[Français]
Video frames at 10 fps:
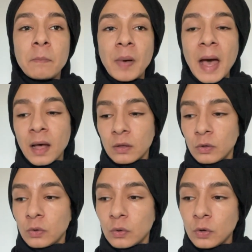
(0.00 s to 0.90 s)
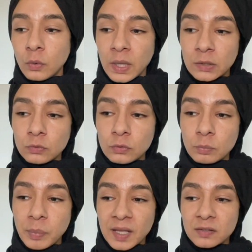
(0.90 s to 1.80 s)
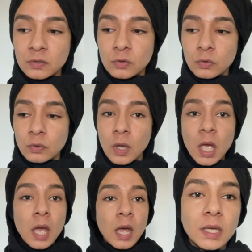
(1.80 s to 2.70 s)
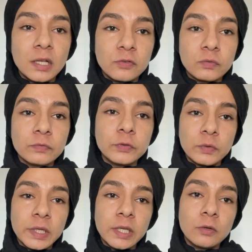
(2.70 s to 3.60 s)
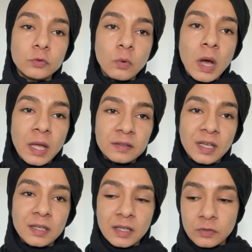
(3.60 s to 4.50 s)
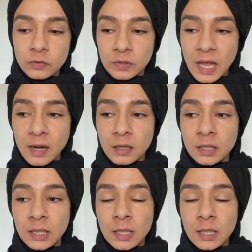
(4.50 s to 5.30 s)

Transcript: par l'ONU parce que ils ont violé le droit international.